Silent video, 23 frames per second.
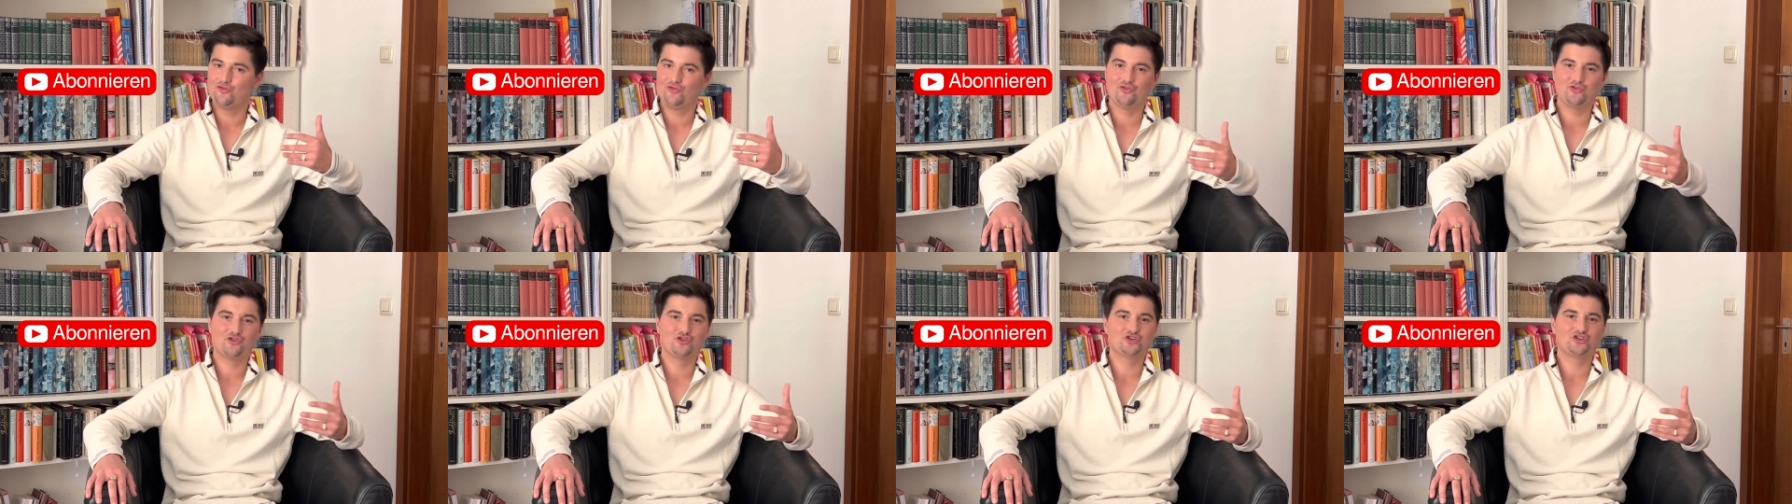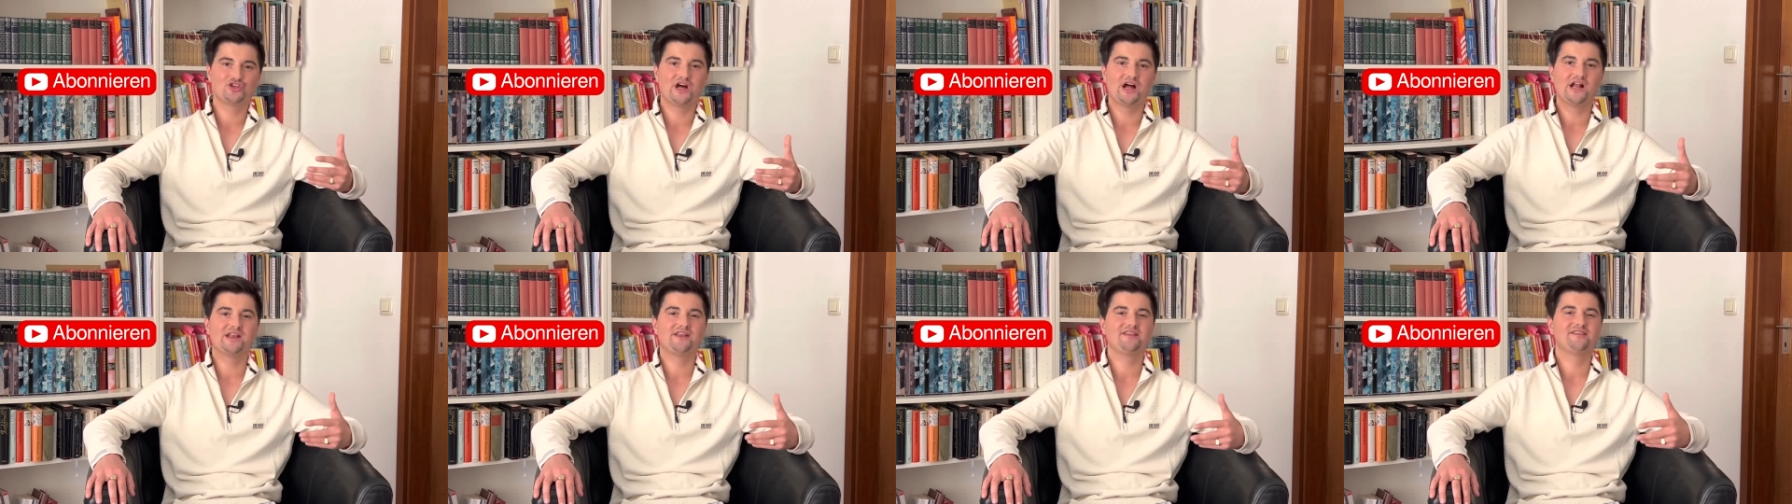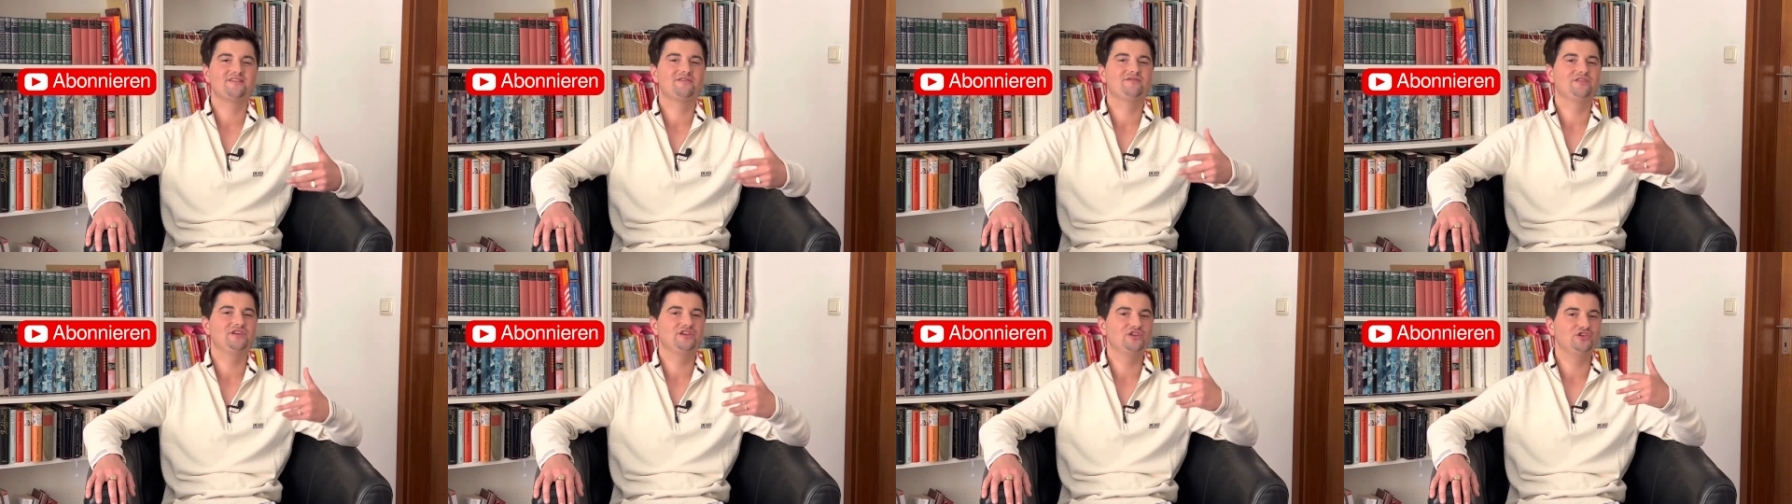so
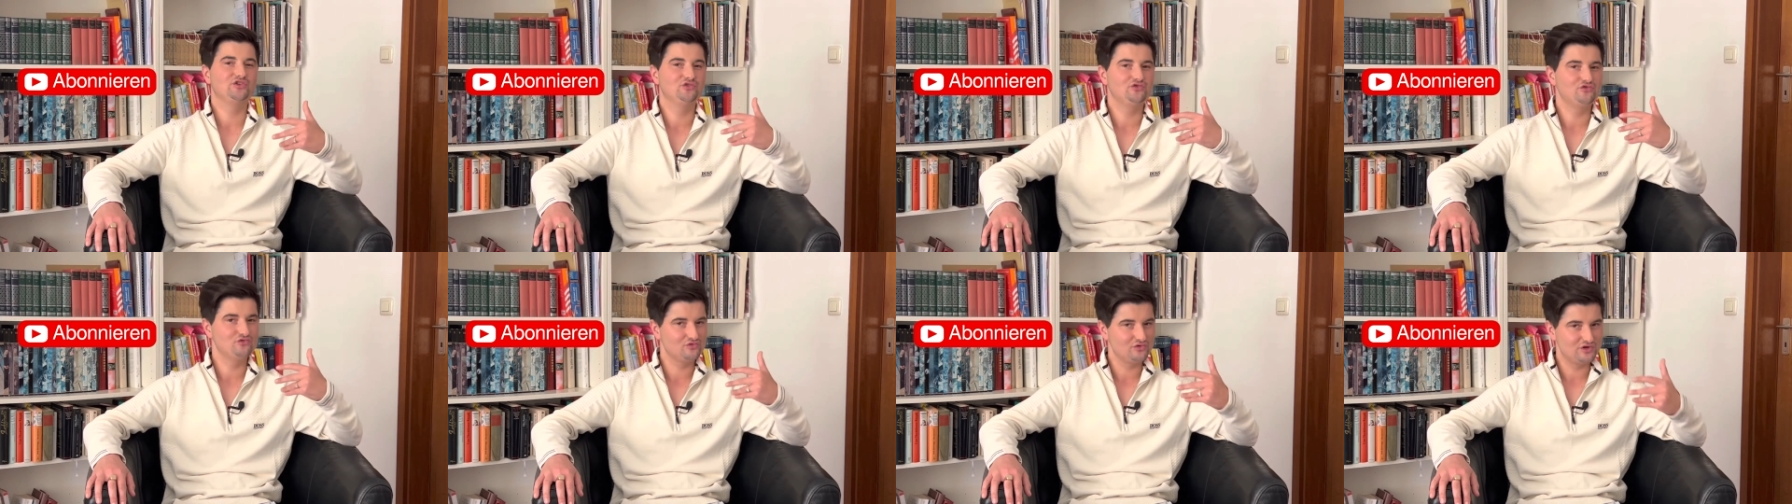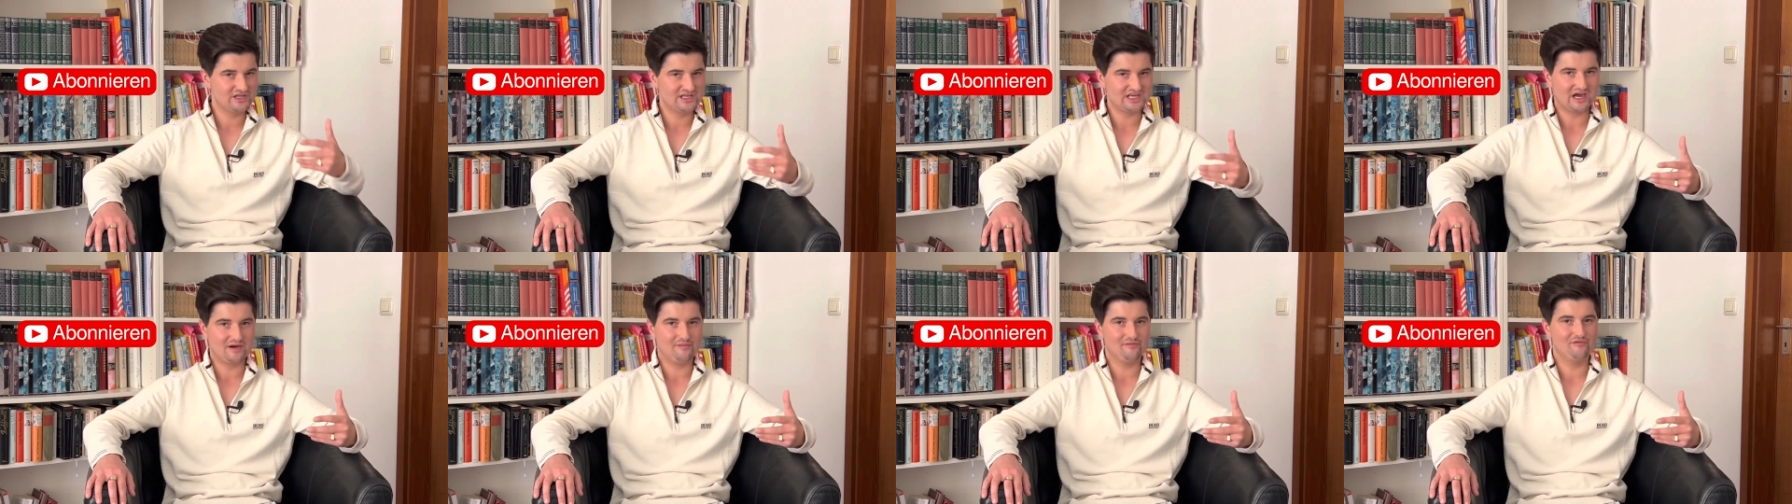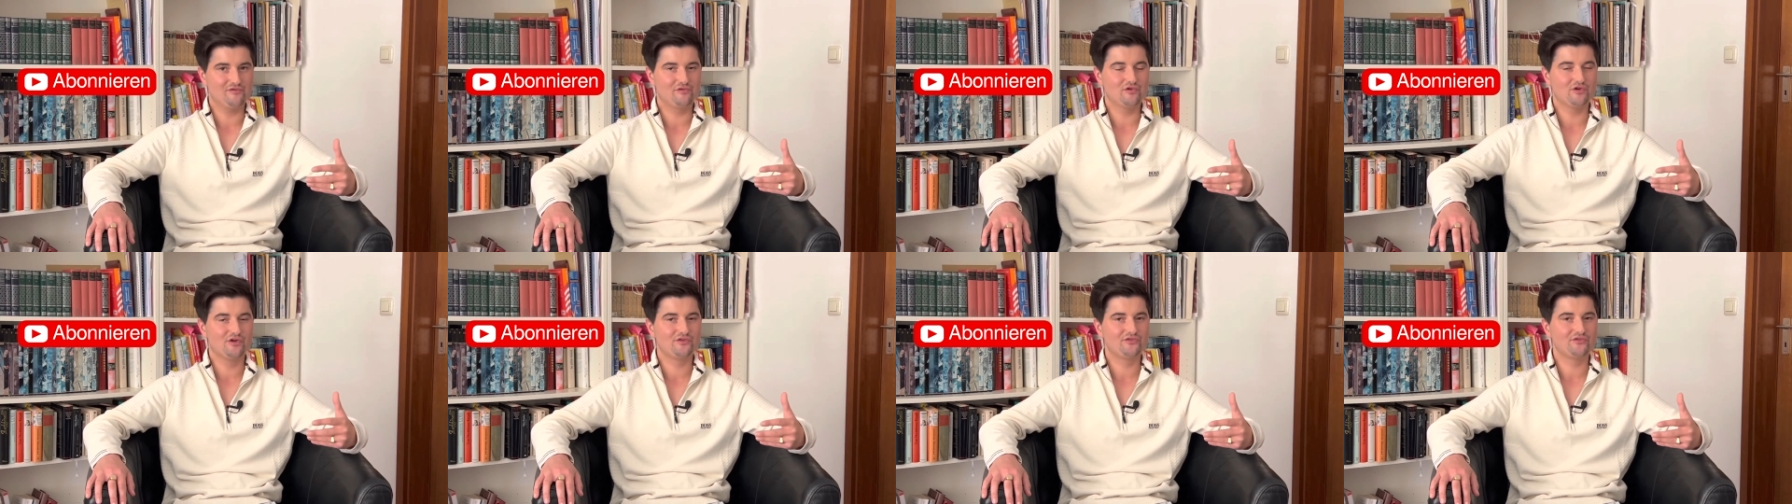gestaltest, wie du dich
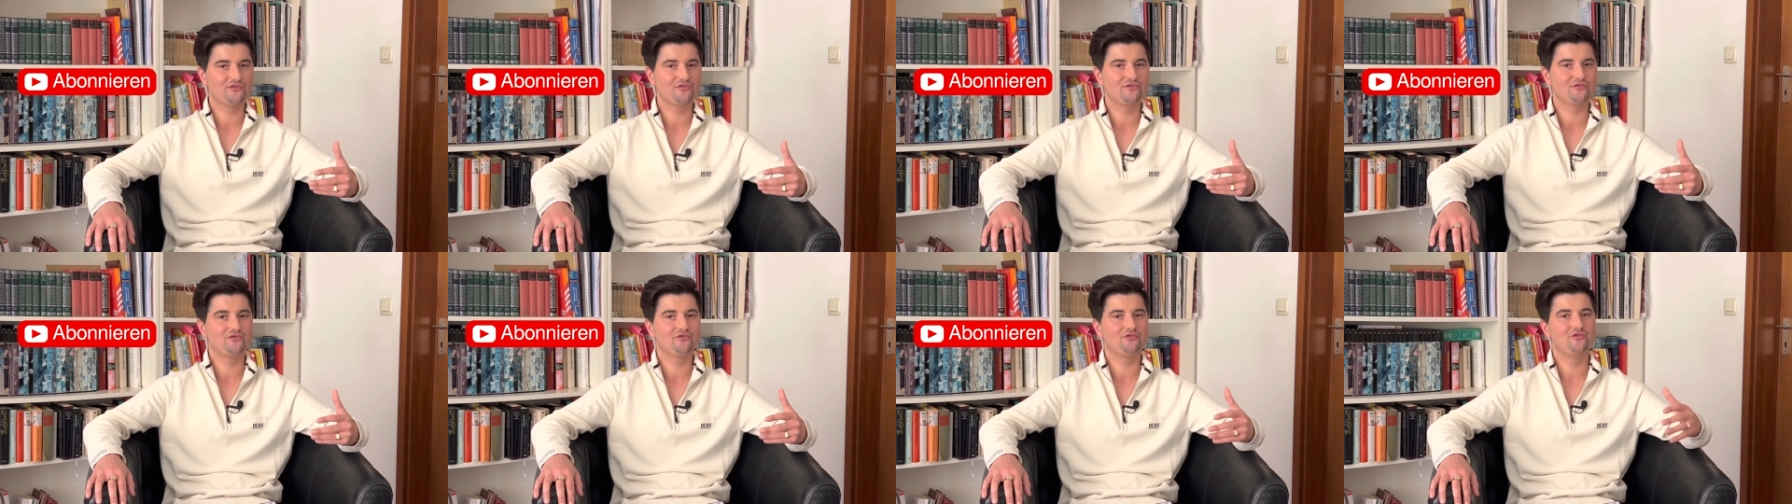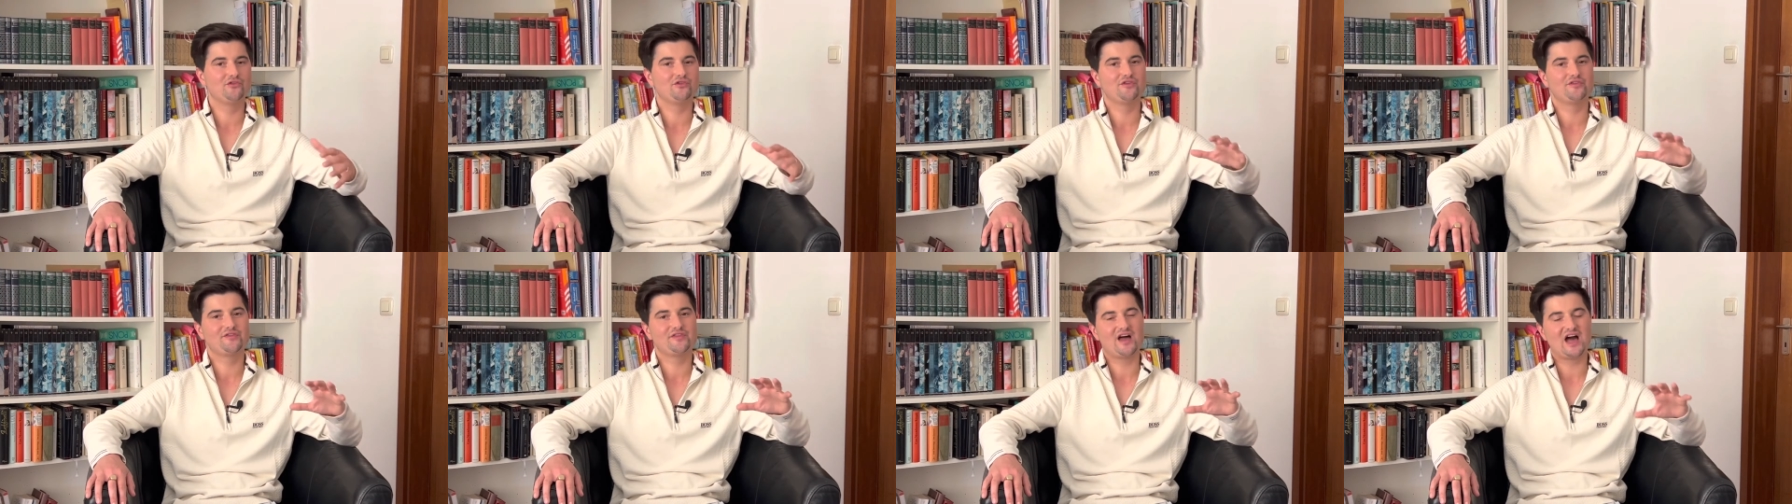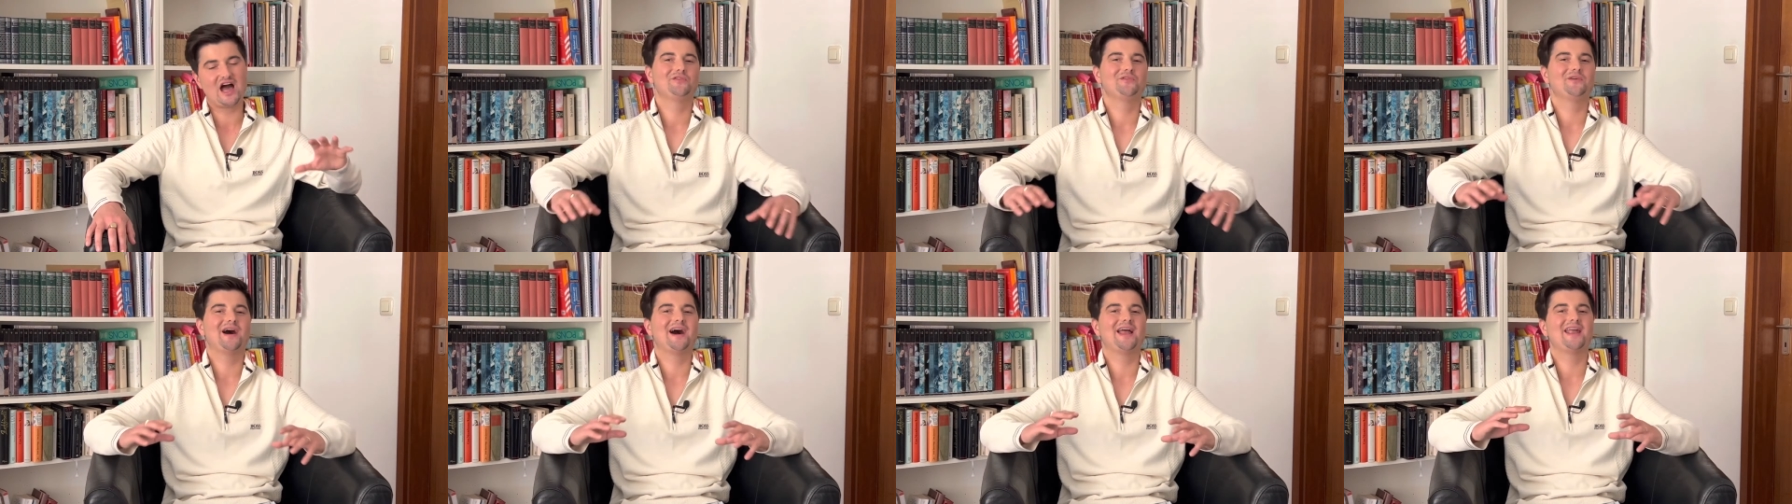am wohlsten fühlst.
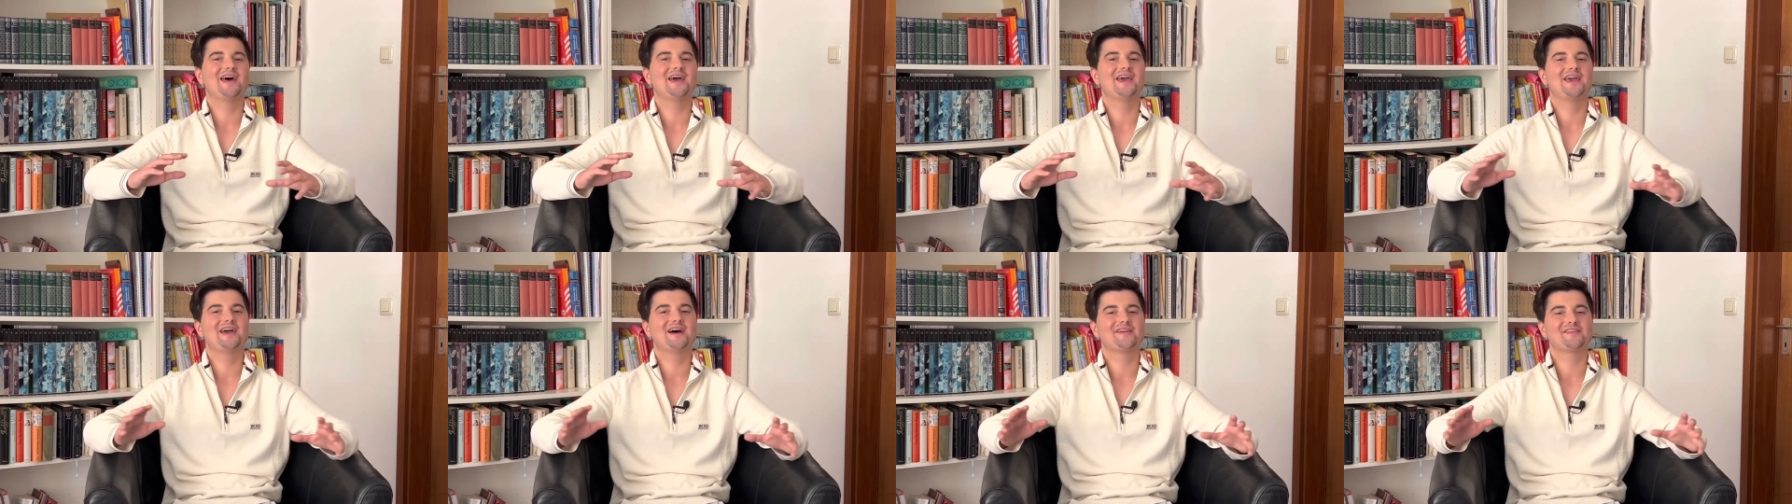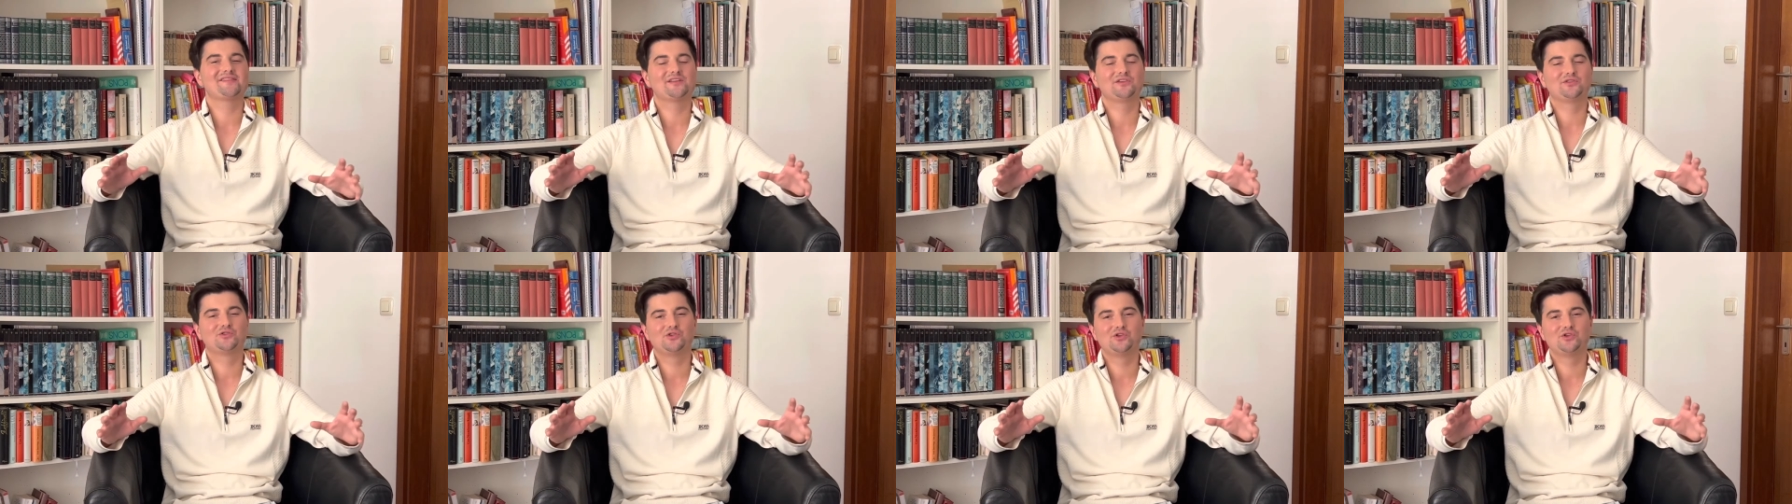Zuallererst